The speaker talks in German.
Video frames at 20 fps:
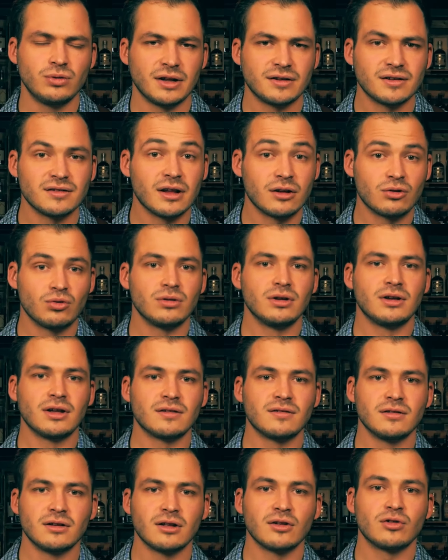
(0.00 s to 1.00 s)
Es ist natürlich
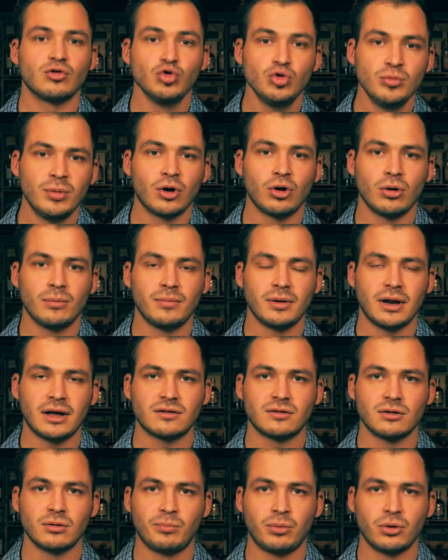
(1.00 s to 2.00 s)
jetzt nicht das
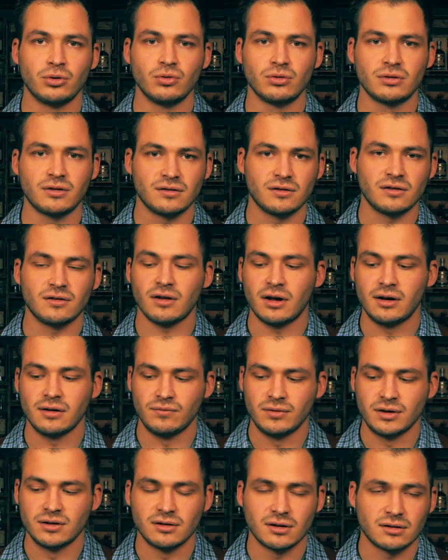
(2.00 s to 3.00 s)
überkomplexe Produkt, es ist halt,
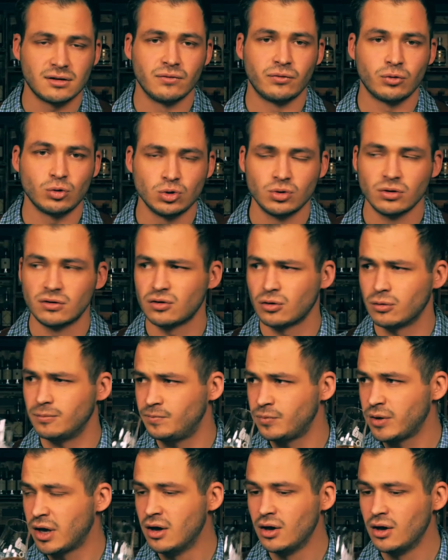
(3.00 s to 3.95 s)
wie gesagt, der Frühstücksrum.